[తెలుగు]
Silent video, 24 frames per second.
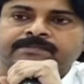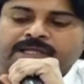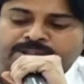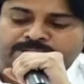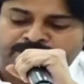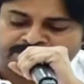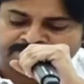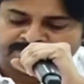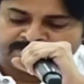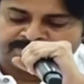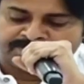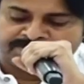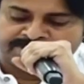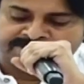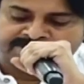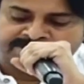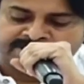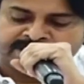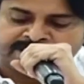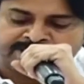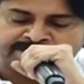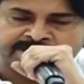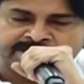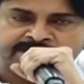అందుకని మనం
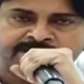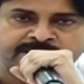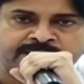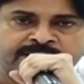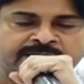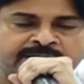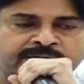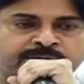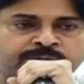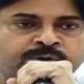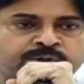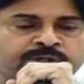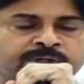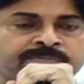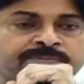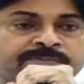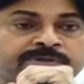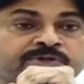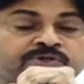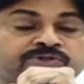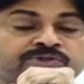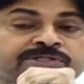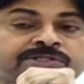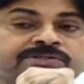ప్రశాంతంగా కనుక
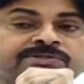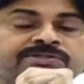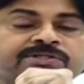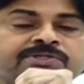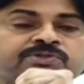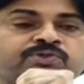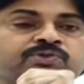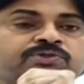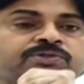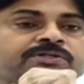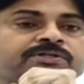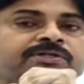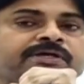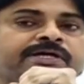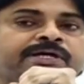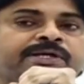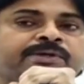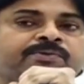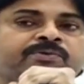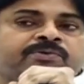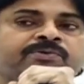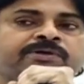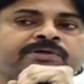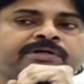మీరు చిత్తశుద్ధితో
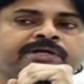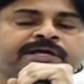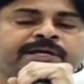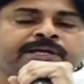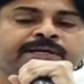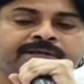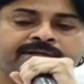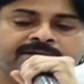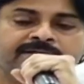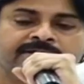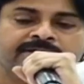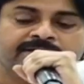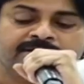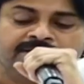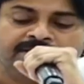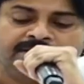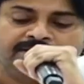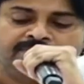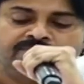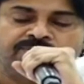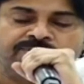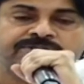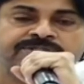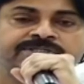ఉంటే
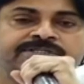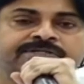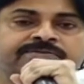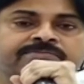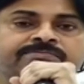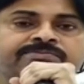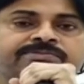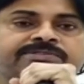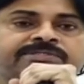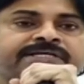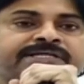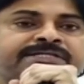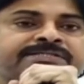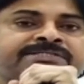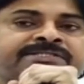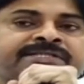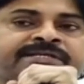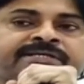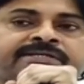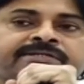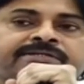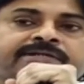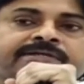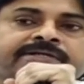విజయం
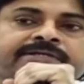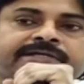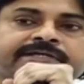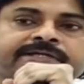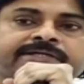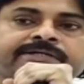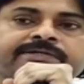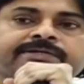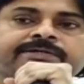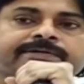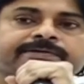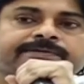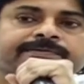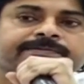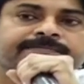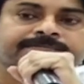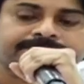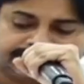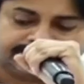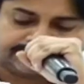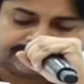జనసేనదే ఎన్నికల్లో